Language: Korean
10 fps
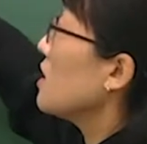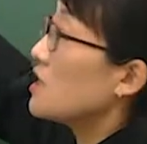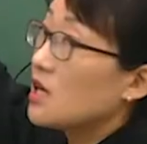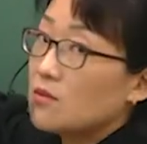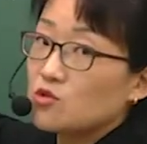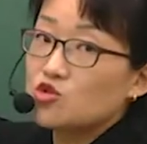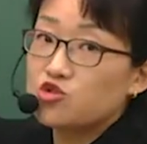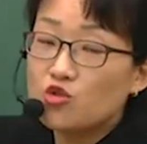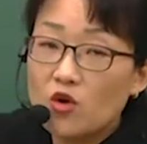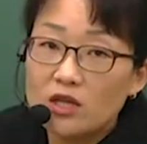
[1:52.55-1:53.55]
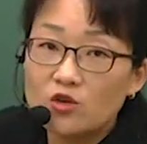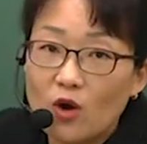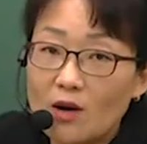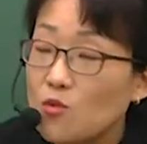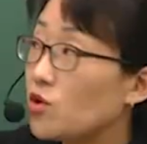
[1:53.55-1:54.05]
이게 뭐 중요한
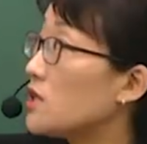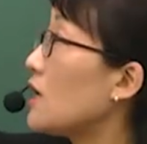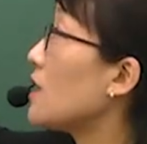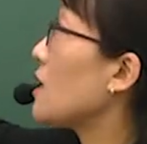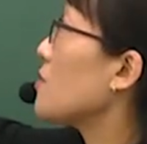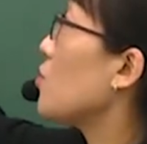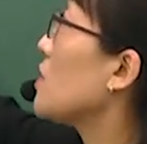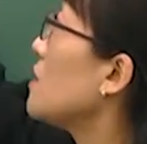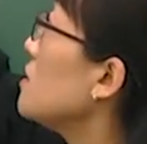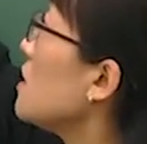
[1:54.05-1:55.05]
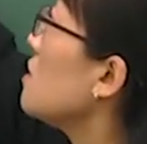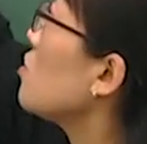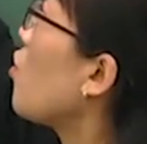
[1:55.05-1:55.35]
과목이다라기보다는 얘는